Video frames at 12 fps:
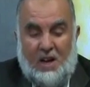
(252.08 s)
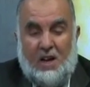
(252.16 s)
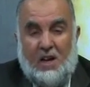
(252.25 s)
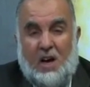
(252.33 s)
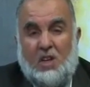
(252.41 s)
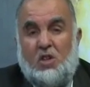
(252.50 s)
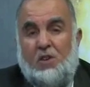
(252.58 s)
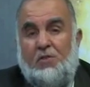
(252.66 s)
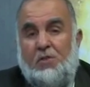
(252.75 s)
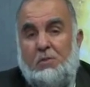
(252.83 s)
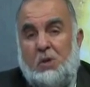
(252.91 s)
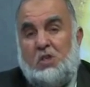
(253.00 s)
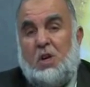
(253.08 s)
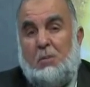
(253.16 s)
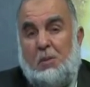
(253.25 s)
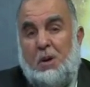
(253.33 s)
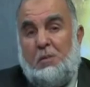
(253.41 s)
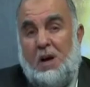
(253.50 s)
الخسف
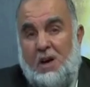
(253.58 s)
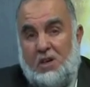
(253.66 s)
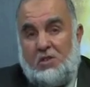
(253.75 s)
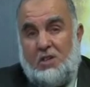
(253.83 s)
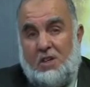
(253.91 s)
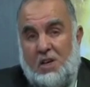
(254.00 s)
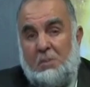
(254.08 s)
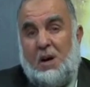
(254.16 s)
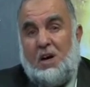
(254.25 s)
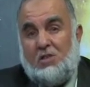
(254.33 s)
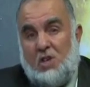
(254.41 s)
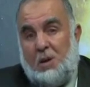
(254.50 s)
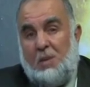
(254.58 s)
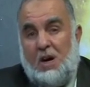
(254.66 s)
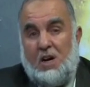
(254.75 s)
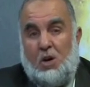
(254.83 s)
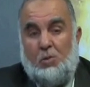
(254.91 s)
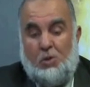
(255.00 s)
بسبب المعاصي كما حصل
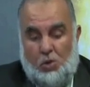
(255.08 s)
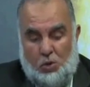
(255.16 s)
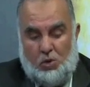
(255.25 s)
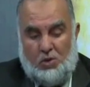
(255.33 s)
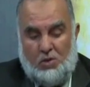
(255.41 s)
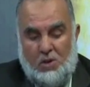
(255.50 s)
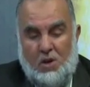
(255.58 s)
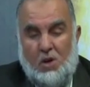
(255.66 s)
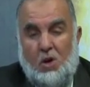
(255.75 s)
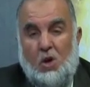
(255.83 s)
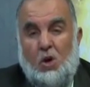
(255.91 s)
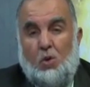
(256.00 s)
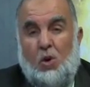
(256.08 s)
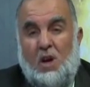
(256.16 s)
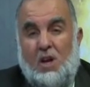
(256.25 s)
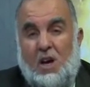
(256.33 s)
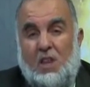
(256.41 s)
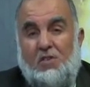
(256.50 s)
مع قوم لوط
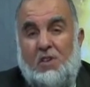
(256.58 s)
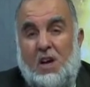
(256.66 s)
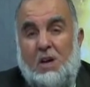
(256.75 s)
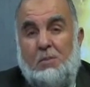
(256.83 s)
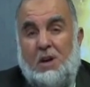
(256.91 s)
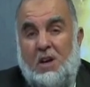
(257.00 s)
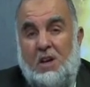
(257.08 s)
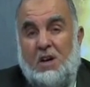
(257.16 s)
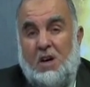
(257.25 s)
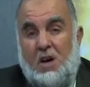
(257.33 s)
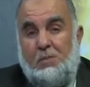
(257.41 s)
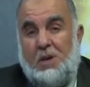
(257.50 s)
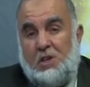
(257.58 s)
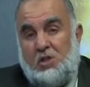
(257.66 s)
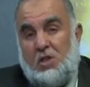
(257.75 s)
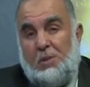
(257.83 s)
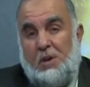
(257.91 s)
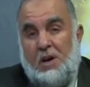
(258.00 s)
والقذف دائما العقاب من
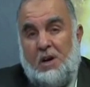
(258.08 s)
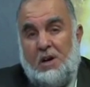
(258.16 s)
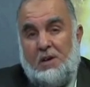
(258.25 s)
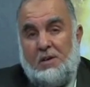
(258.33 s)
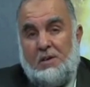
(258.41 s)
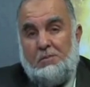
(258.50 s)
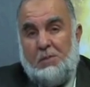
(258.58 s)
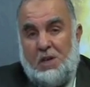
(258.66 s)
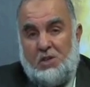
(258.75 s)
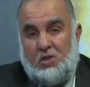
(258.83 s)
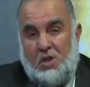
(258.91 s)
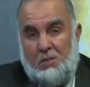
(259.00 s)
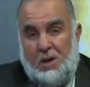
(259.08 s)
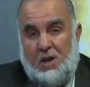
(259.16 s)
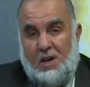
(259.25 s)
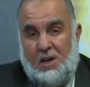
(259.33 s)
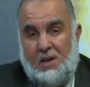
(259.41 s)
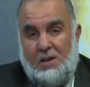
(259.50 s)
السماء من
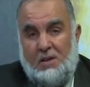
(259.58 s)
الشماع